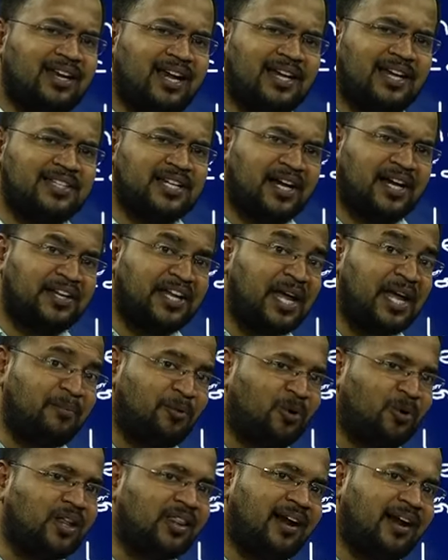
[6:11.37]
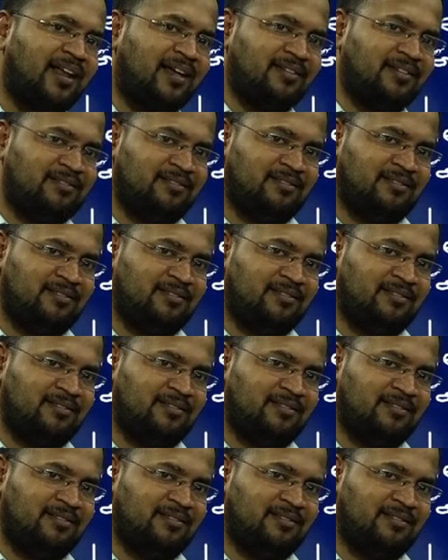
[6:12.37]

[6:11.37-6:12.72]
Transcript: క్రియేట్ చేయడానికి ఏమి ఉండదు ఆడ